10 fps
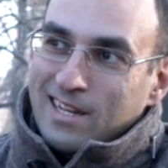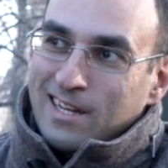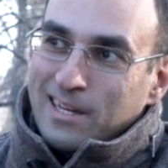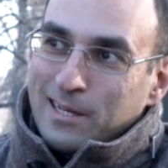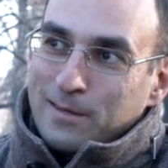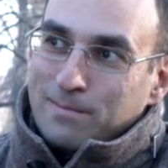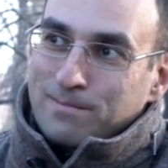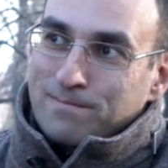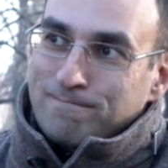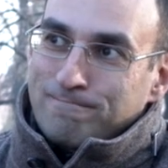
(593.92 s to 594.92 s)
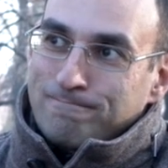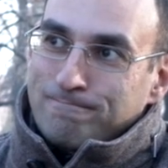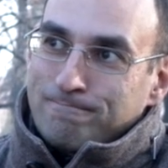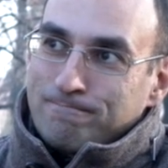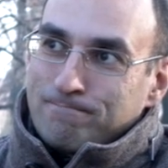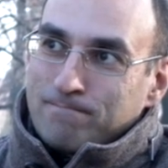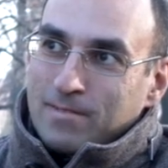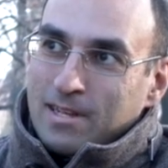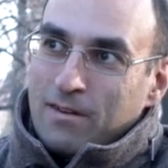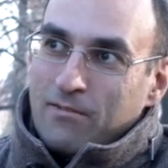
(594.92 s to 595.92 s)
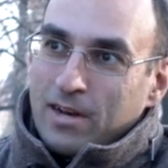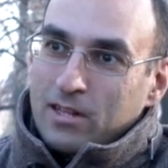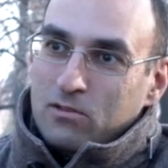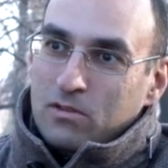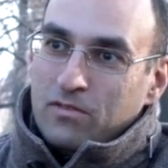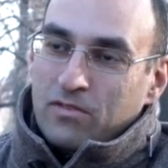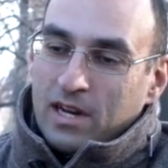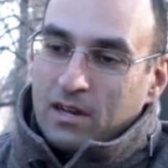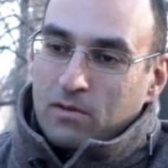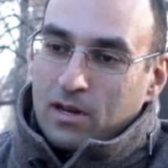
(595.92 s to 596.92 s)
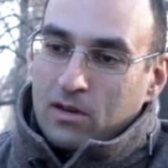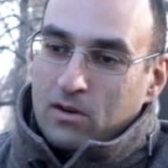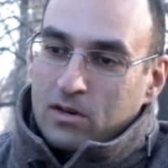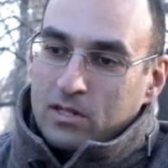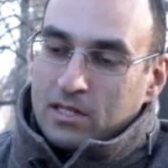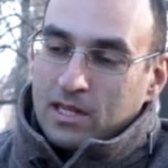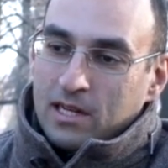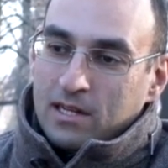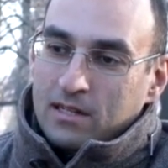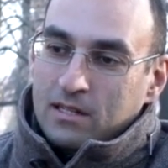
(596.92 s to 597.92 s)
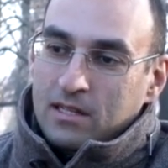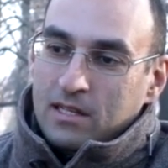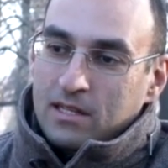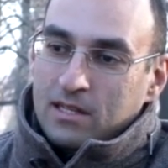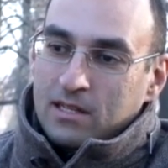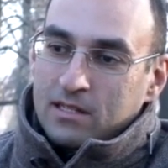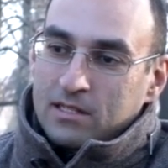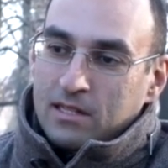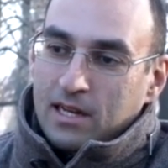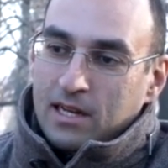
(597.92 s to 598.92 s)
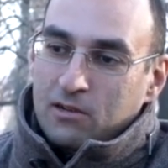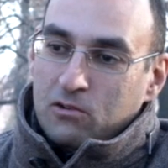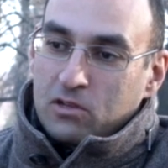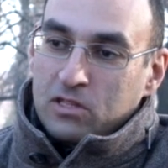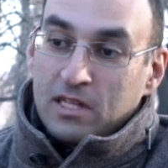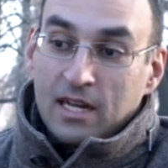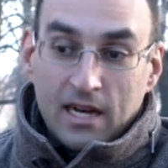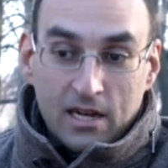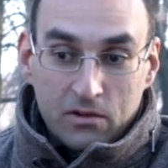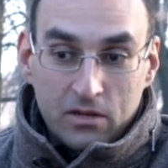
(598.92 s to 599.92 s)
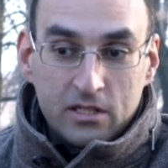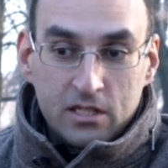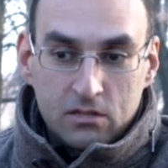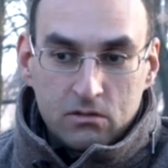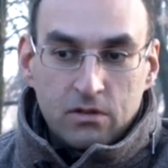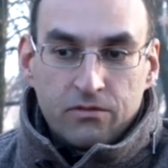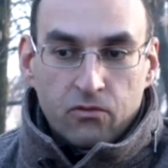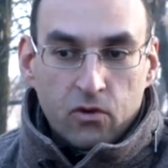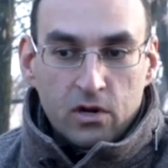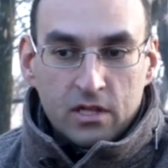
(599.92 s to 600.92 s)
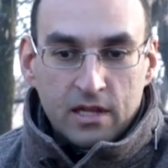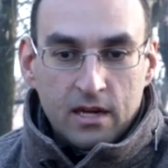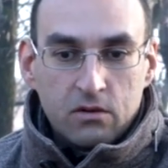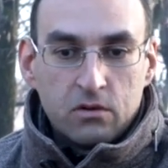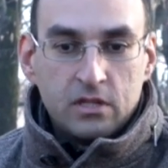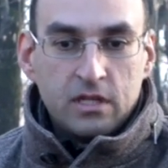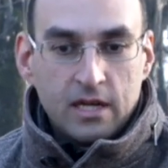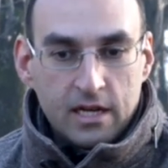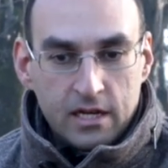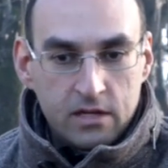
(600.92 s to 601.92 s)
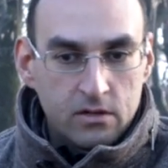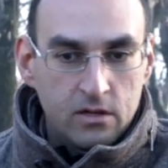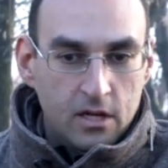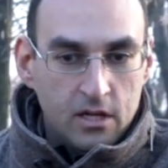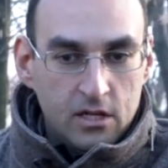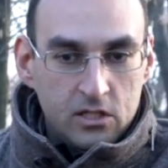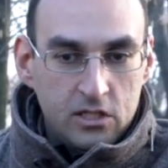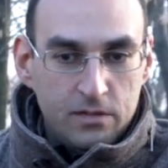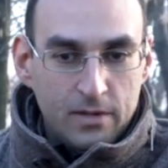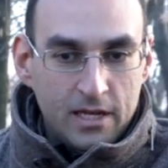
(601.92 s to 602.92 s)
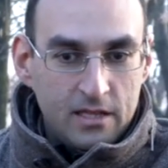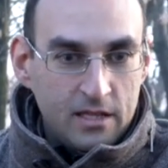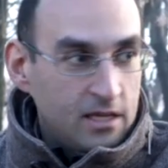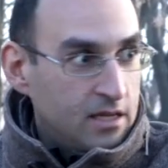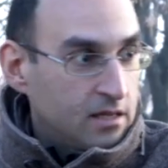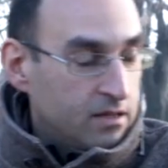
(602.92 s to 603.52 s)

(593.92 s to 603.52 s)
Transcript: ehm, il fatto di fare qualcosa di straordinario, nel senso di fuori dall'ordinario, ci mette in